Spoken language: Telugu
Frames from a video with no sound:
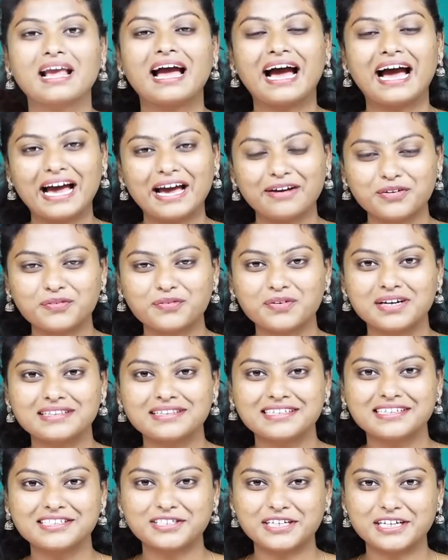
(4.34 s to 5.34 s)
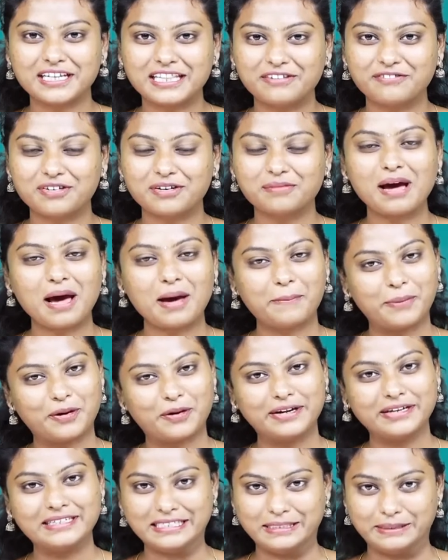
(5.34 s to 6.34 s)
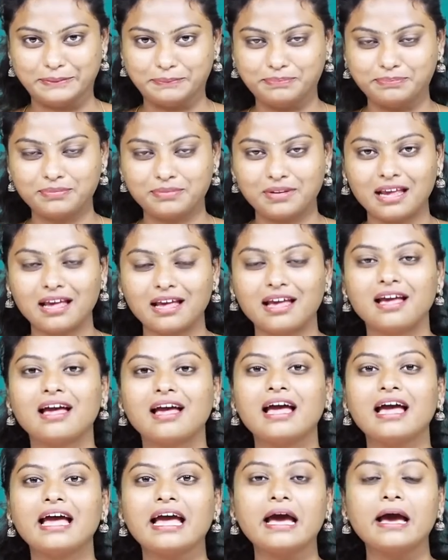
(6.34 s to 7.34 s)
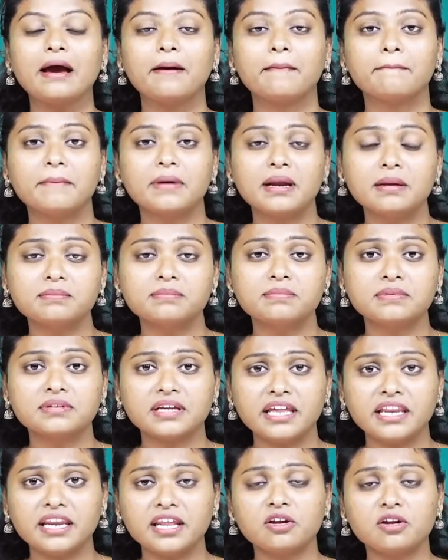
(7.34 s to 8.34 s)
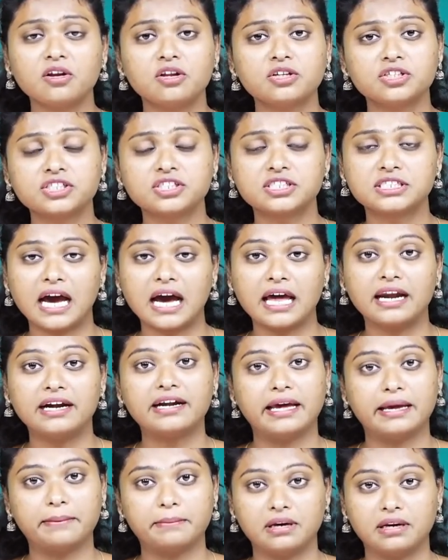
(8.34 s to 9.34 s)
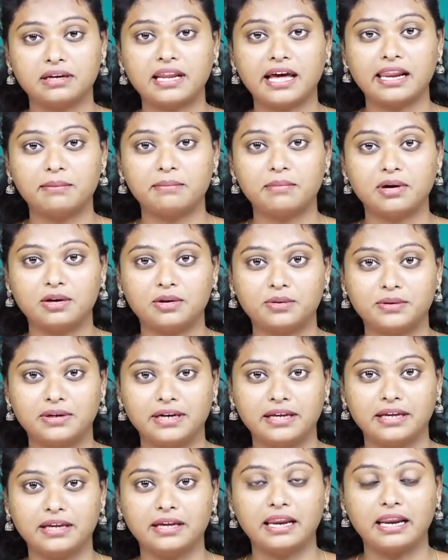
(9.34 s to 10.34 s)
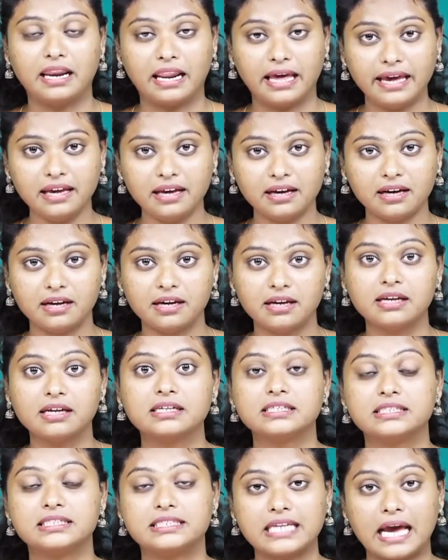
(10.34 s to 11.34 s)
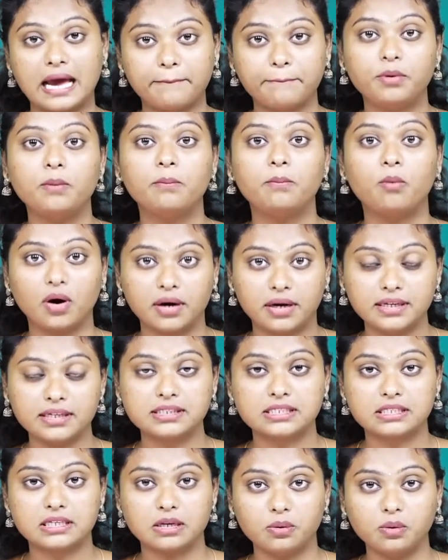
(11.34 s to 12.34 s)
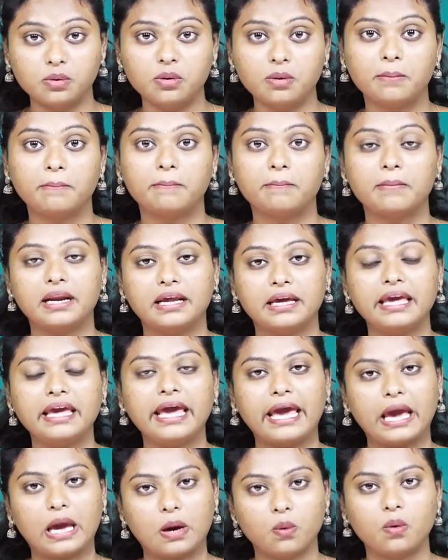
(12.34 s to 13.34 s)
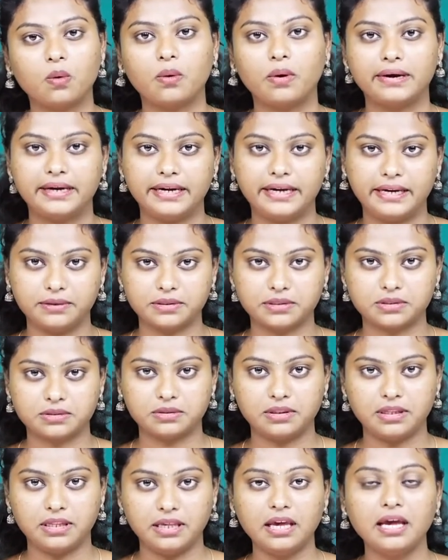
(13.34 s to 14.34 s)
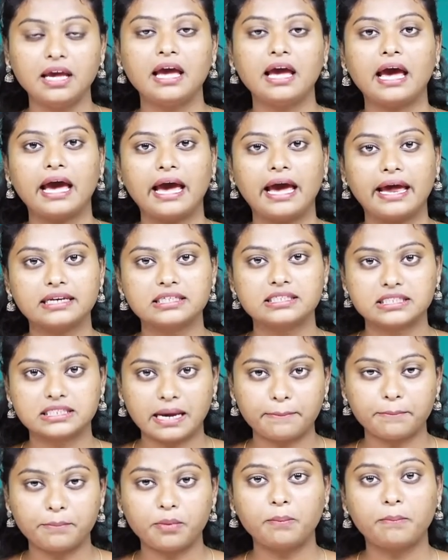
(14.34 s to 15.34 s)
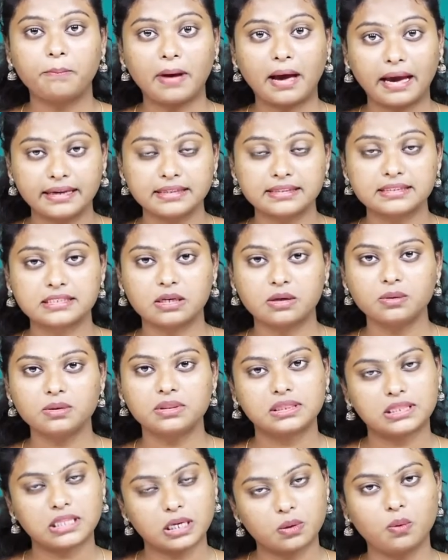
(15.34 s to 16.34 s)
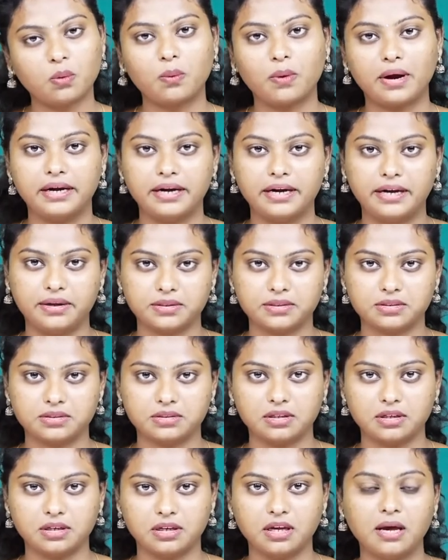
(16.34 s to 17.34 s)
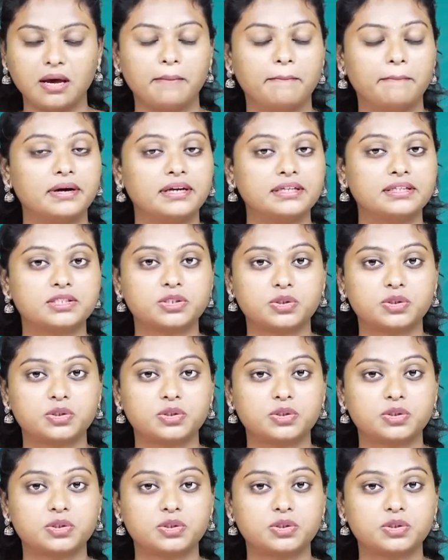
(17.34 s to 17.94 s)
హాయ్ ఎవరీవన్ దిస్ శ్రీనిధి ఫ్రమ్ హ్యాపీ కాయిన్ టీమ్ మనం ఇన్ని రోజుల నుంచి చాలా డైమ డైలమాలో ఉండే లైక్ షాంపూ బాటిల్స్లో మనకి ఎక్కువ క్వాంటిటీ వస్తుంది అండ్ షాంపూ ప్యాకెట్స్లో తక్కువ క్వాంటిటీ వస్తుందని బట్ ఇట్స్